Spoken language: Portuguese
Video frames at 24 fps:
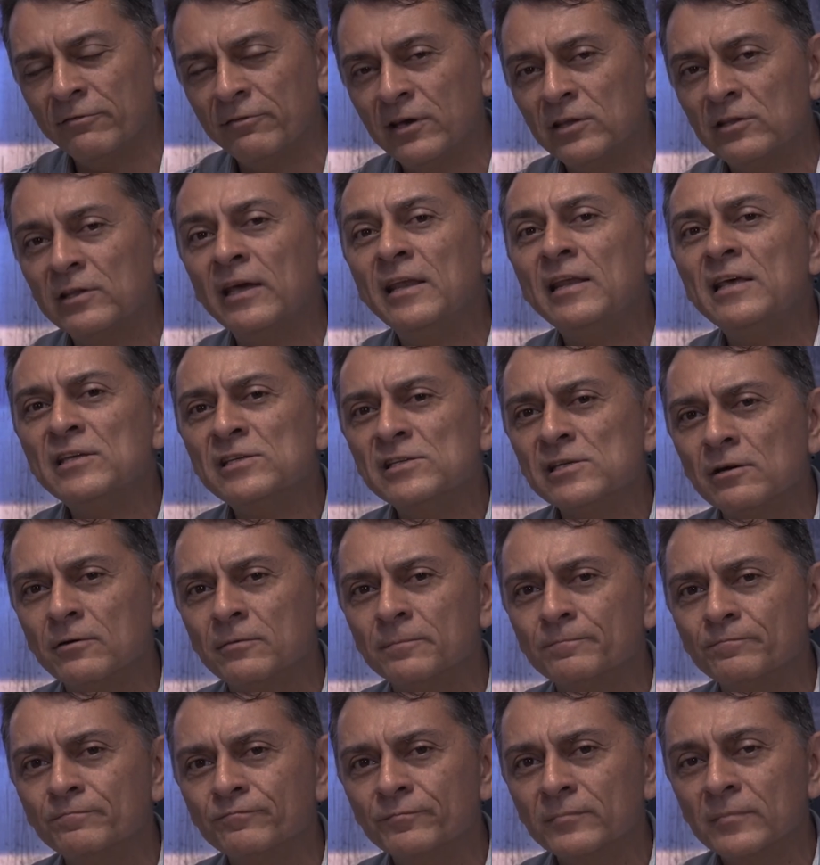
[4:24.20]
feita a
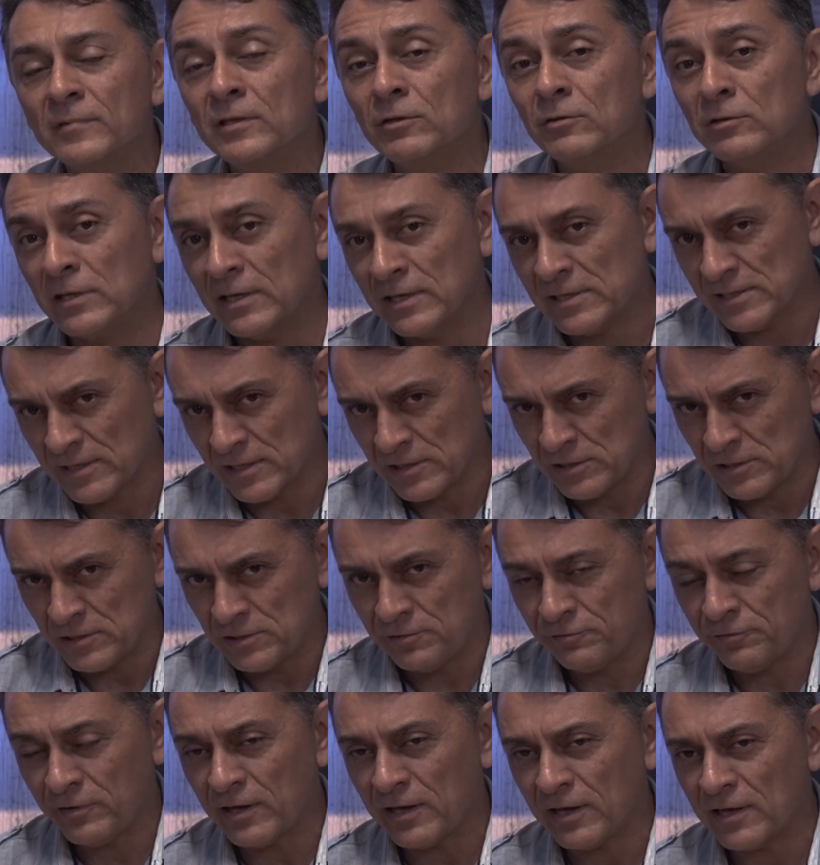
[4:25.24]
eleição. Então tem essa
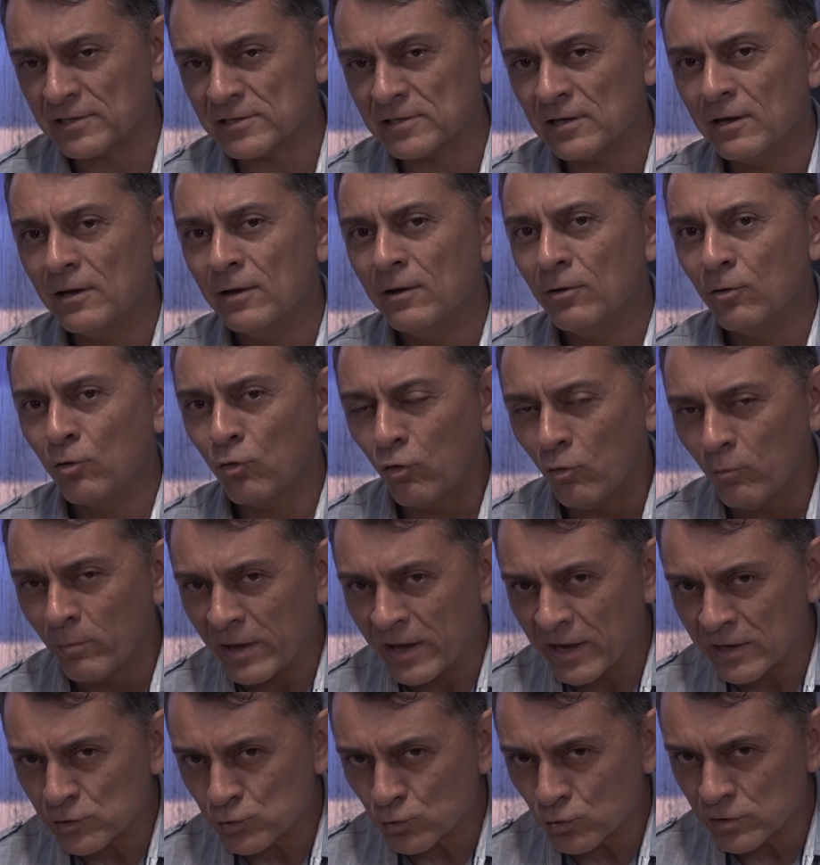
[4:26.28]
diferença. Como
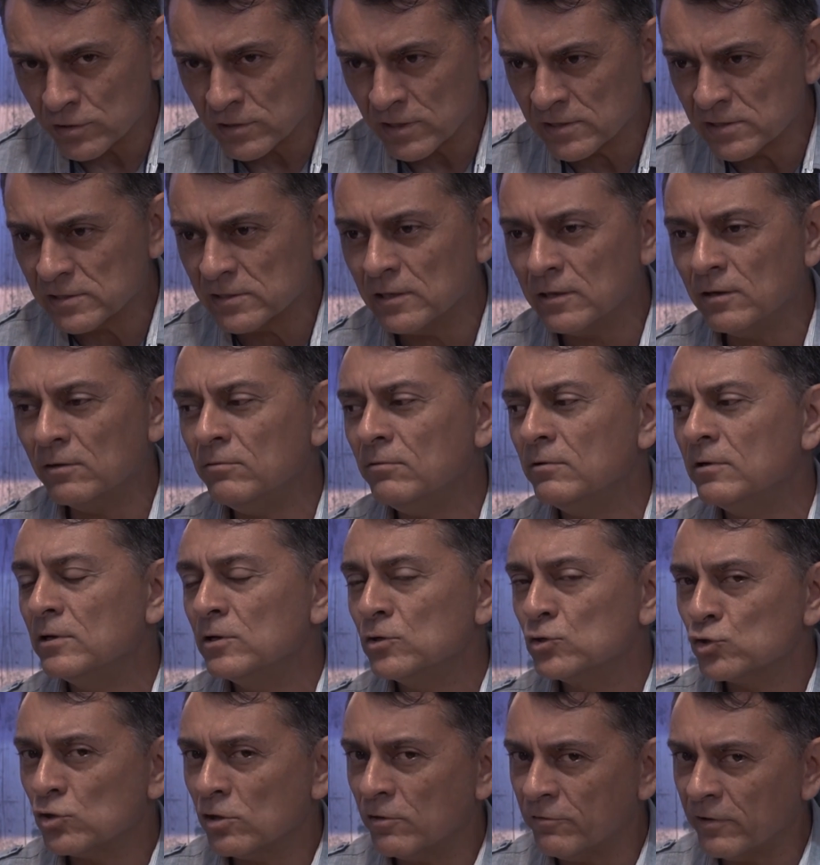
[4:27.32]
é associação,
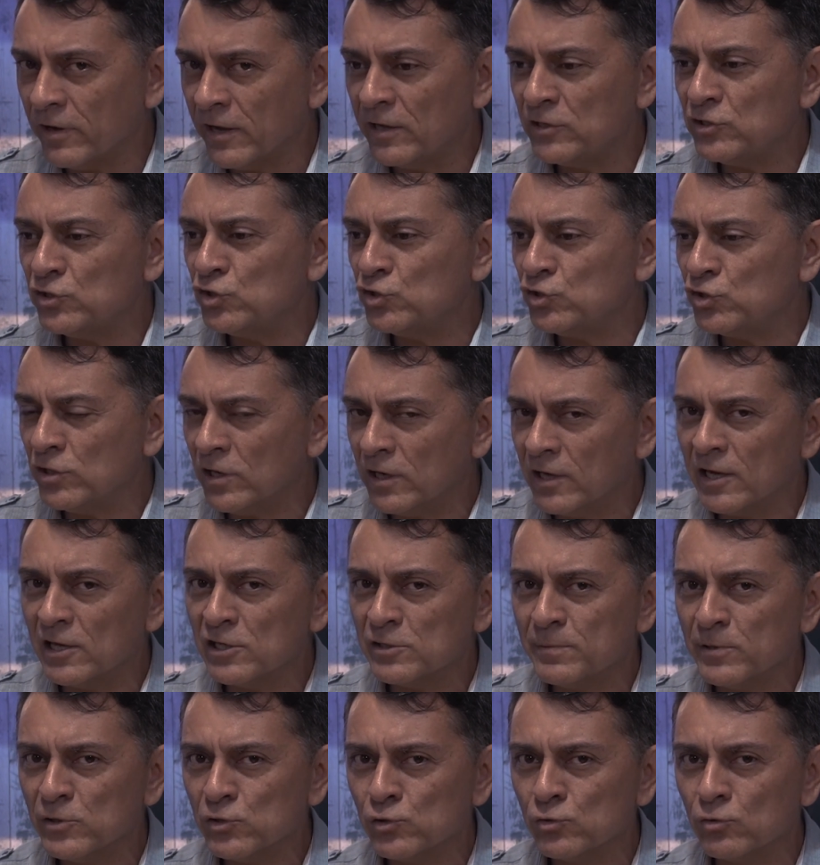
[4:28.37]
só vai atingir aquelas
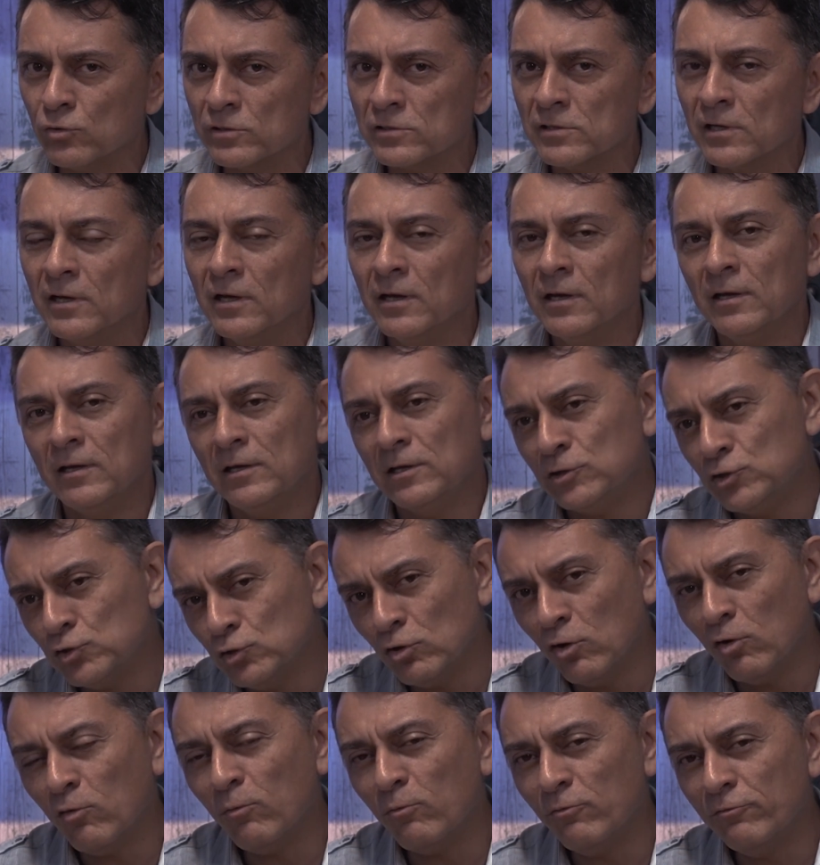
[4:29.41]
pessoas. E de
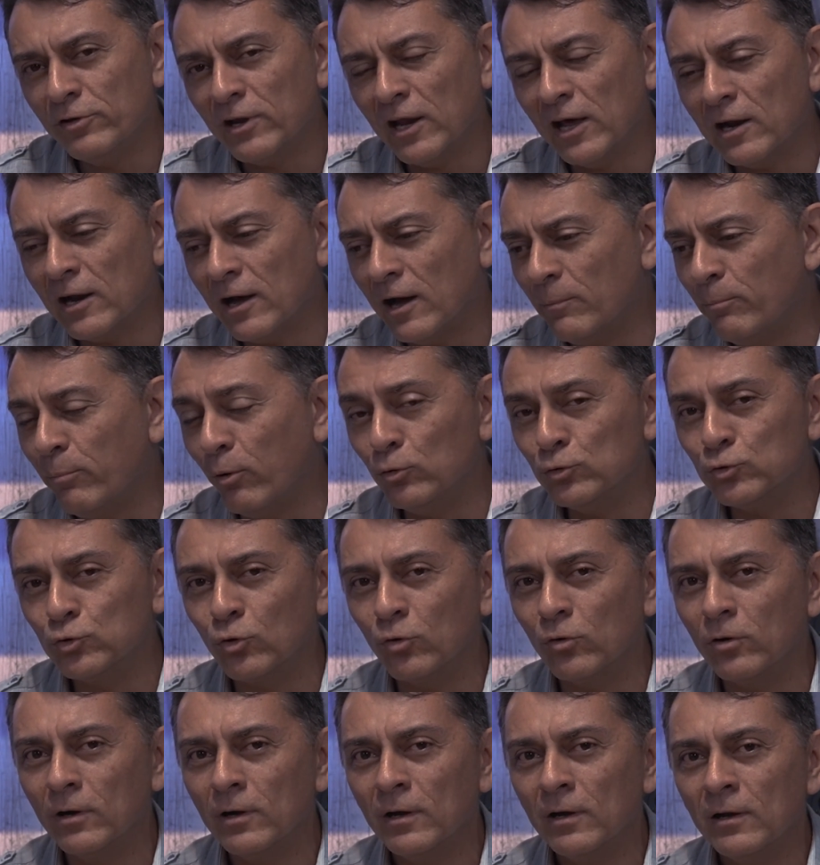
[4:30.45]
novo, como o Vilar
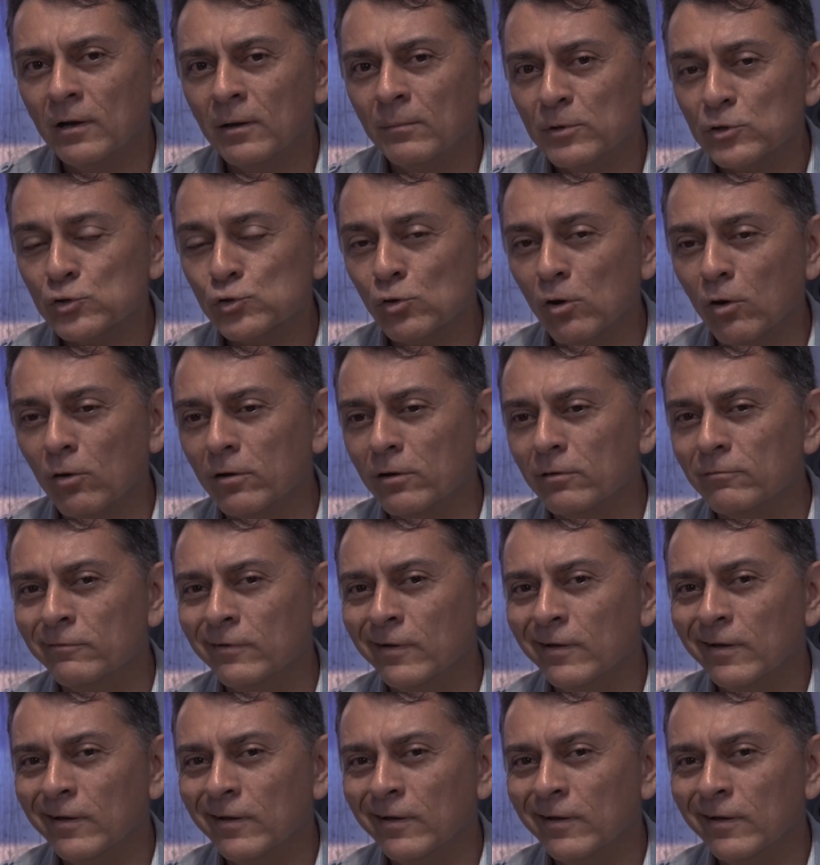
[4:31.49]
apontou, pessoal,